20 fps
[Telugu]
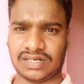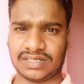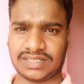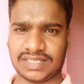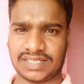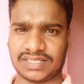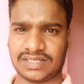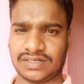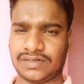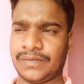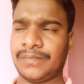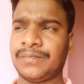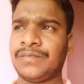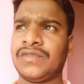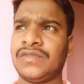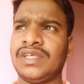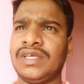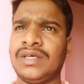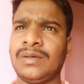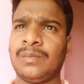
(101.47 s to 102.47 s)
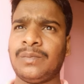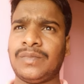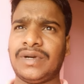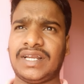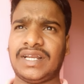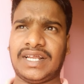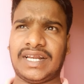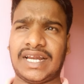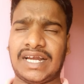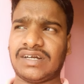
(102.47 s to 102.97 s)
క్లాసెస్లో
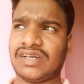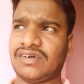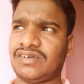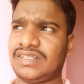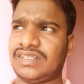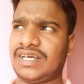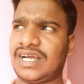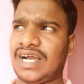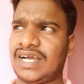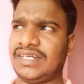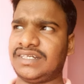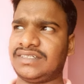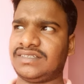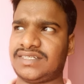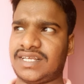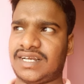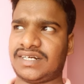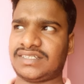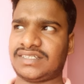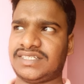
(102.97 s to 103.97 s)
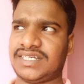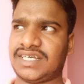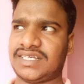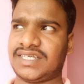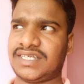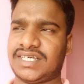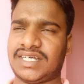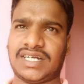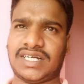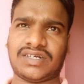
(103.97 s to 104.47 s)
మరి రెండవదిగా నేను సెలెక్ట్
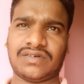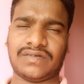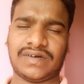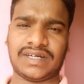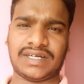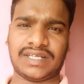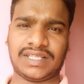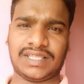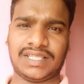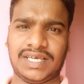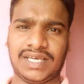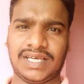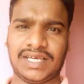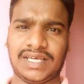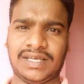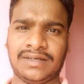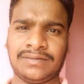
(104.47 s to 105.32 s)
చేసేటువంటిది